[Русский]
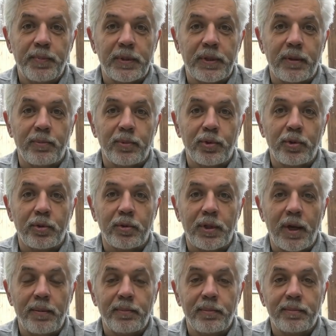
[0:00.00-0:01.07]
потому что
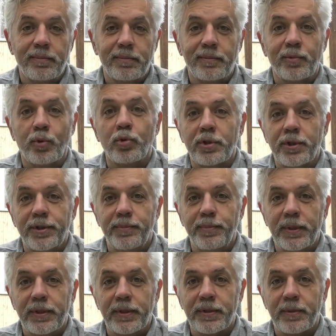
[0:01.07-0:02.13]
там тоже
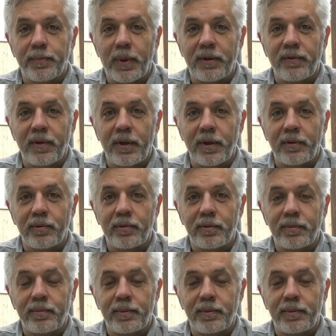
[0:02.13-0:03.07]
дебилы заправляют.